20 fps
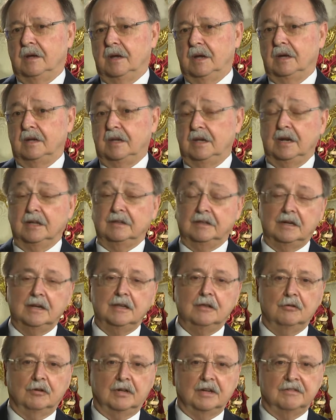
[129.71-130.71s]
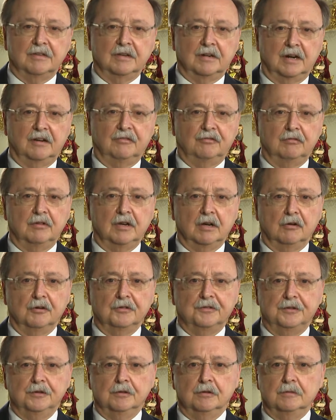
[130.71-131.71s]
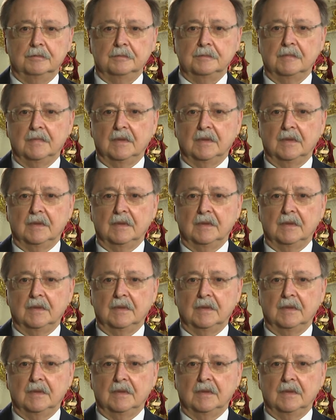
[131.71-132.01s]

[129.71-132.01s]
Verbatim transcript: a quien ha tenido que cerrar su negocio,